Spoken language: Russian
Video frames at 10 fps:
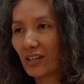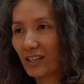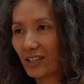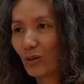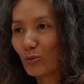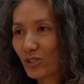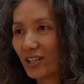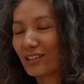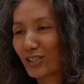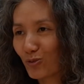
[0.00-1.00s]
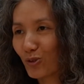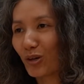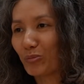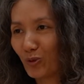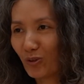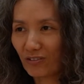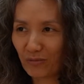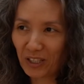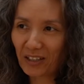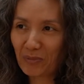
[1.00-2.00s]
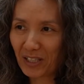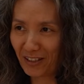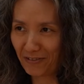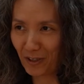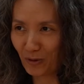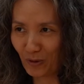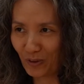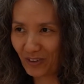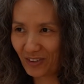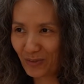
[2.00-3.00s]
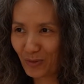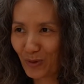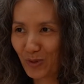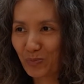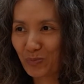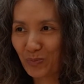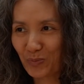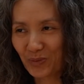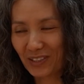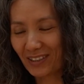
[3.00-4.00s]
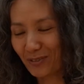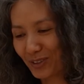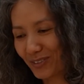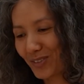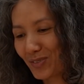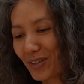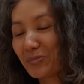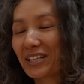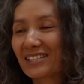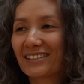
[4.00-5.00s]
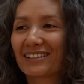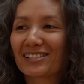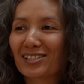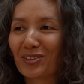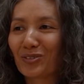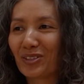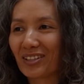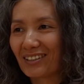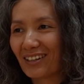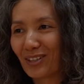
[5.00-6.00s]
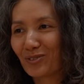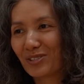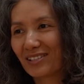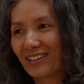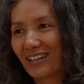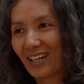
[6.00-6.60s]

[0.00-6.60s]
я узнала, насколько много в мире белых ворон. То есть это вот своеобразный тест такой, когда люди